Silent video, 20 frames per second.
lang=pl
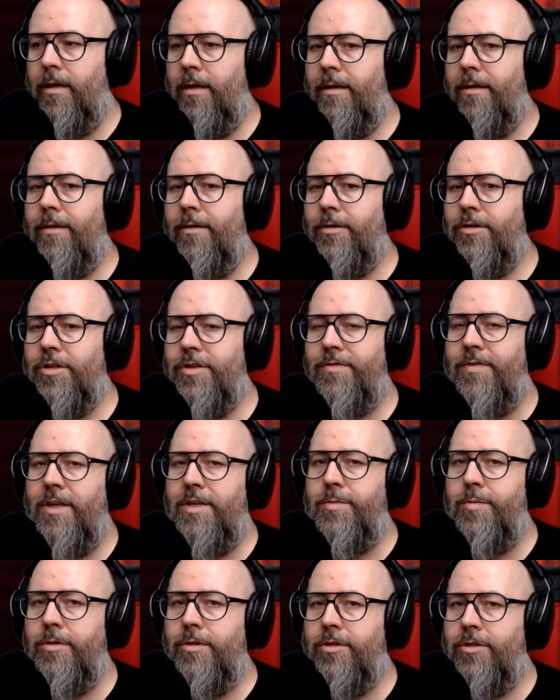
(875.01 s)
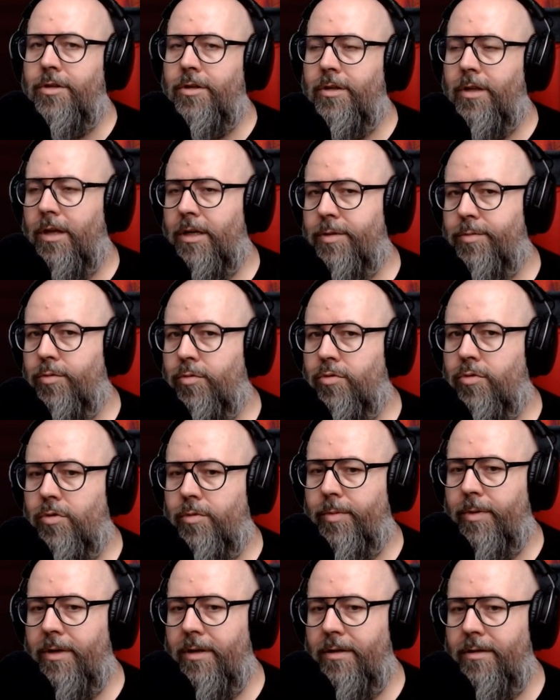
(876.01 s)
E, chociaż Wiedźmin 3 też był
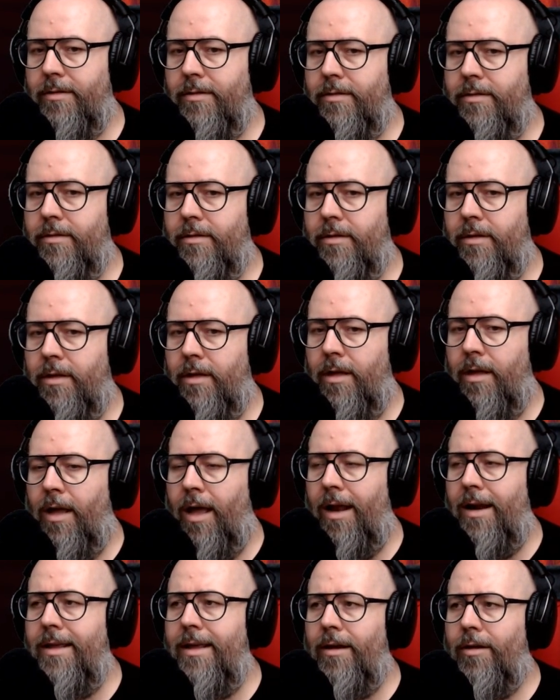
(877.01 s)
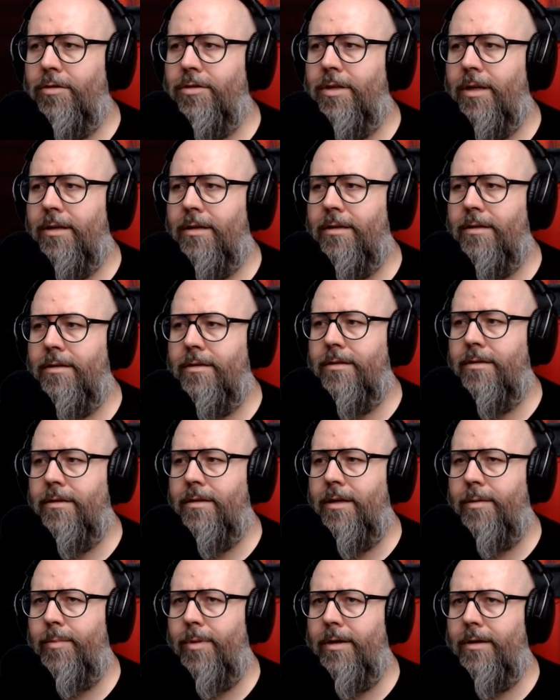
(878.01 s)
super. Ale jakoś tak
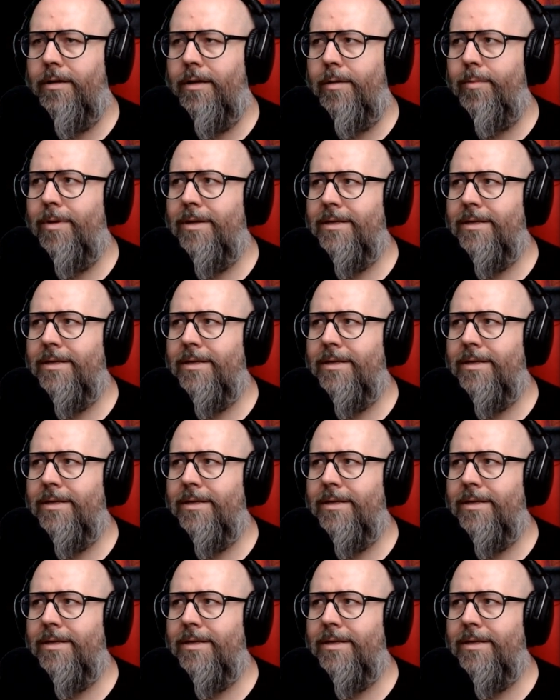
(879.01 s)
chyba,